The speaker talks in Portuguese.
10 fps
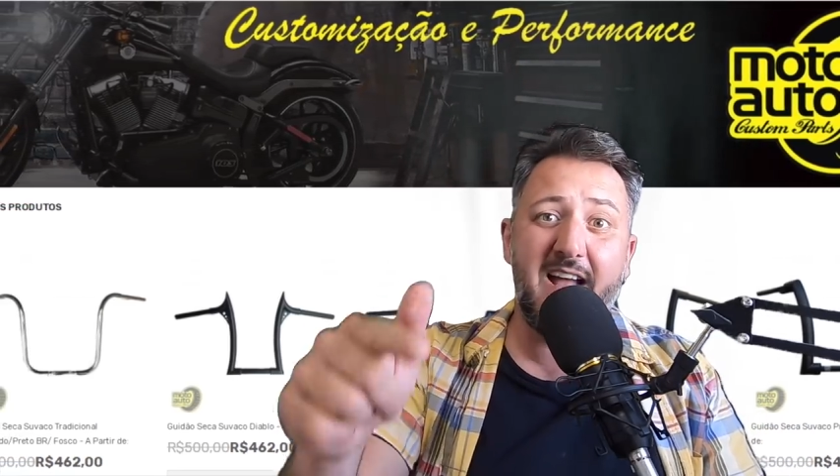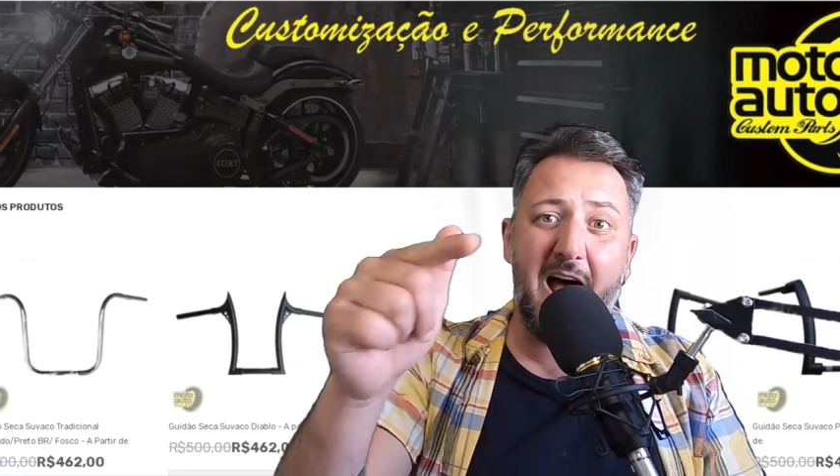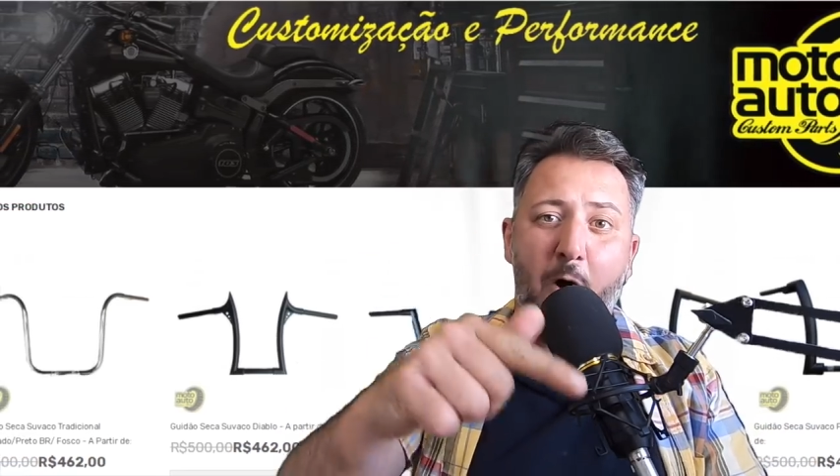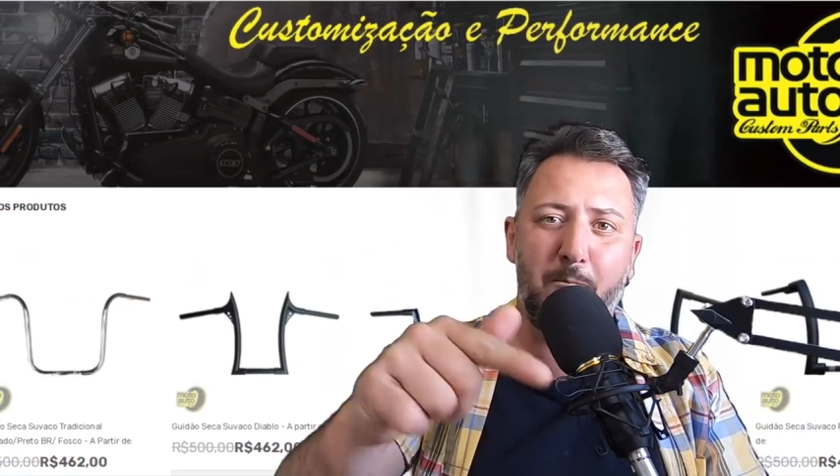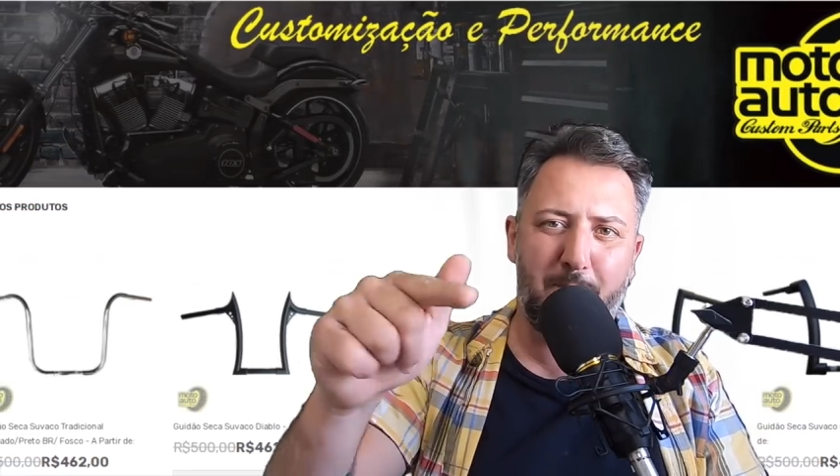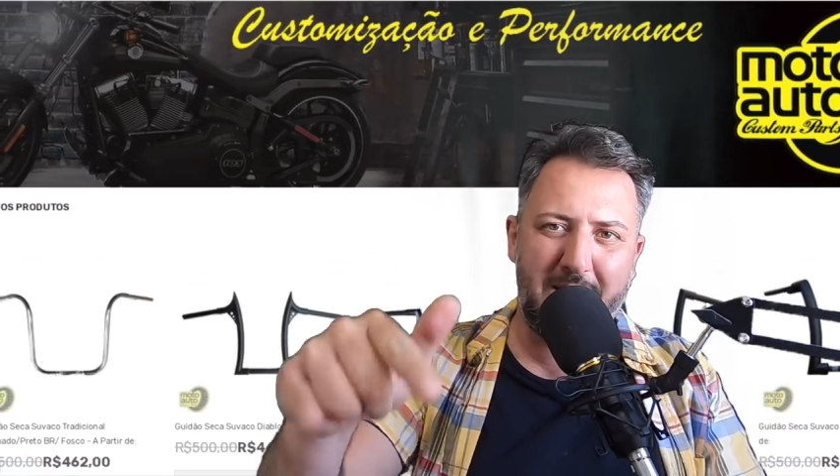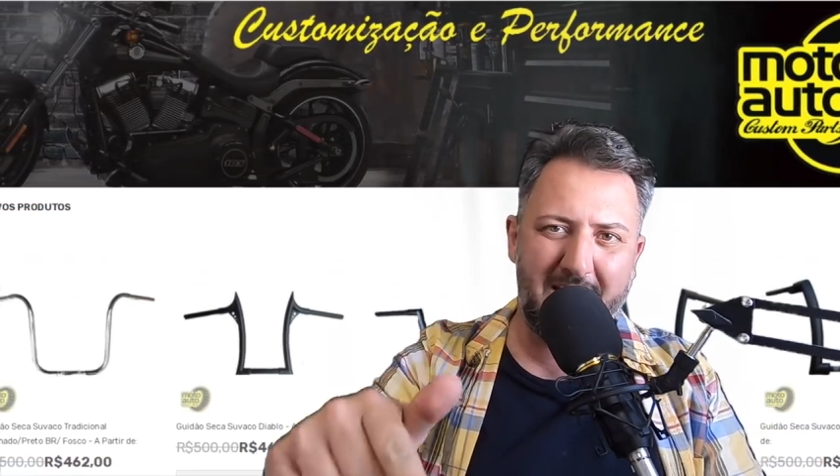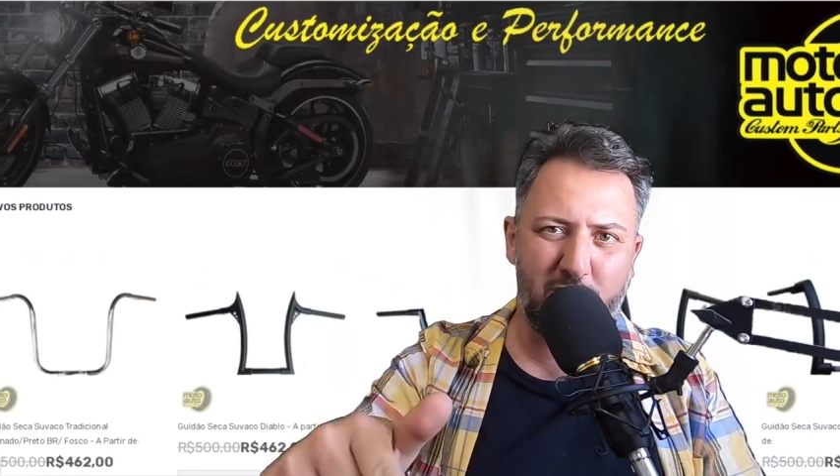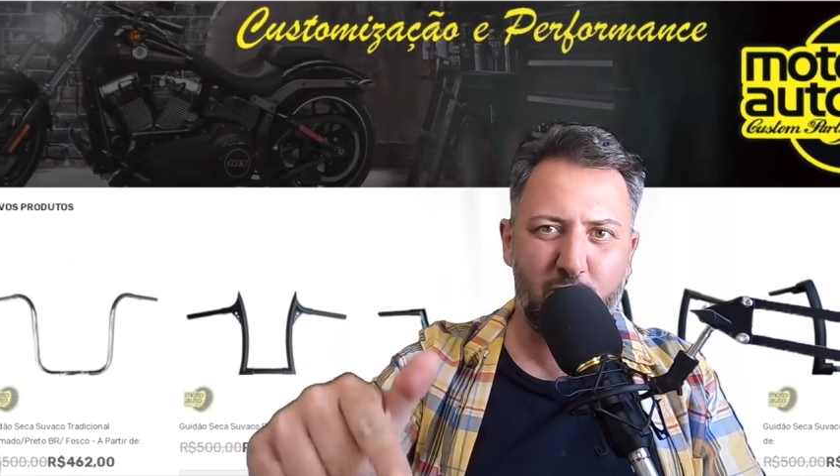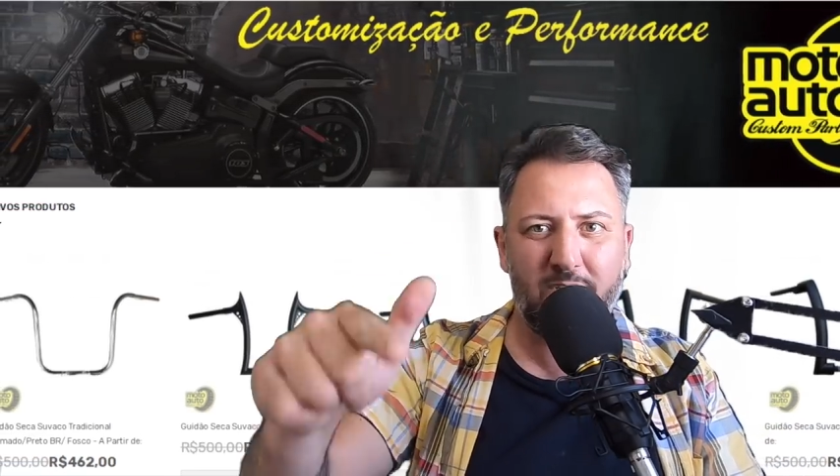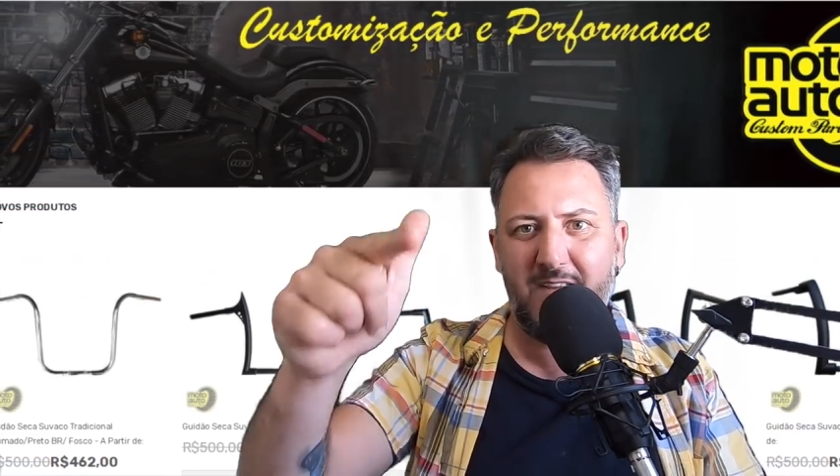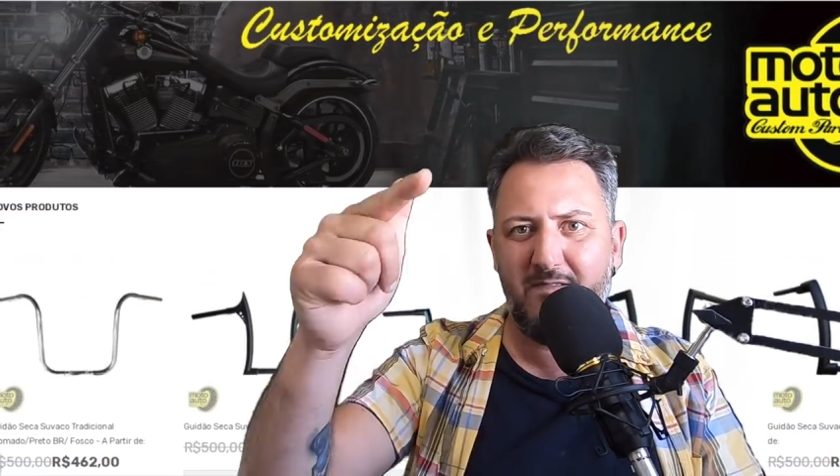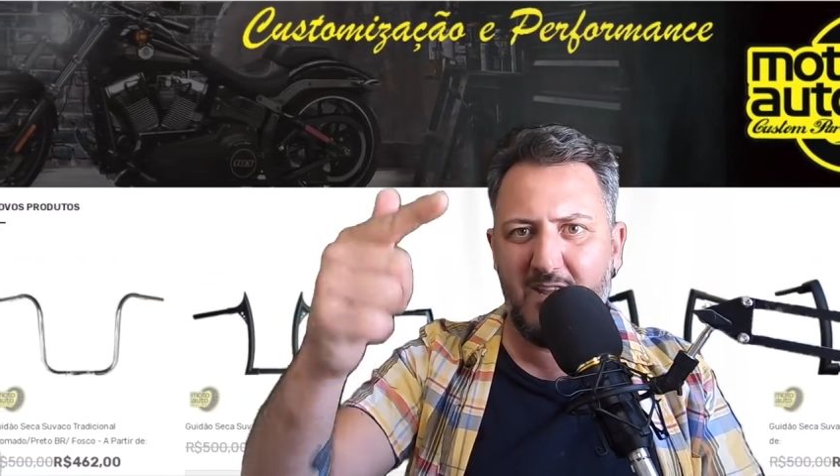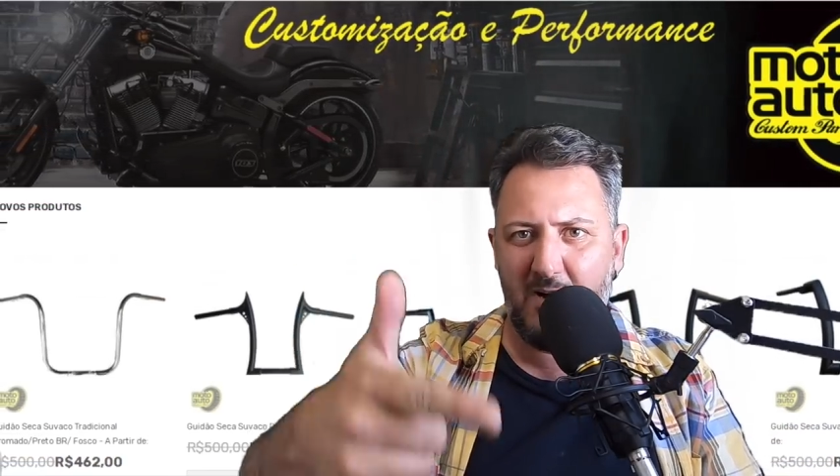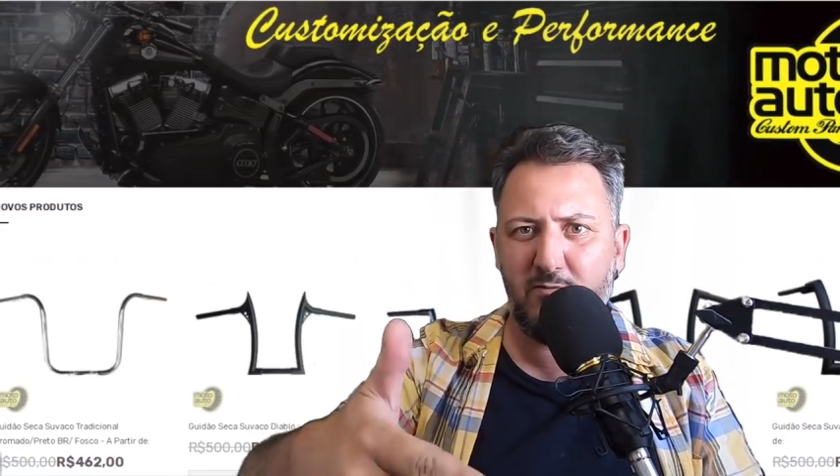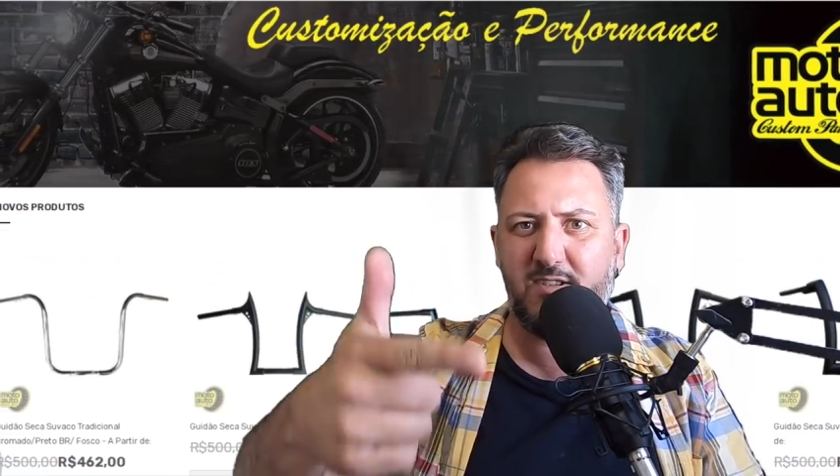a um preço que não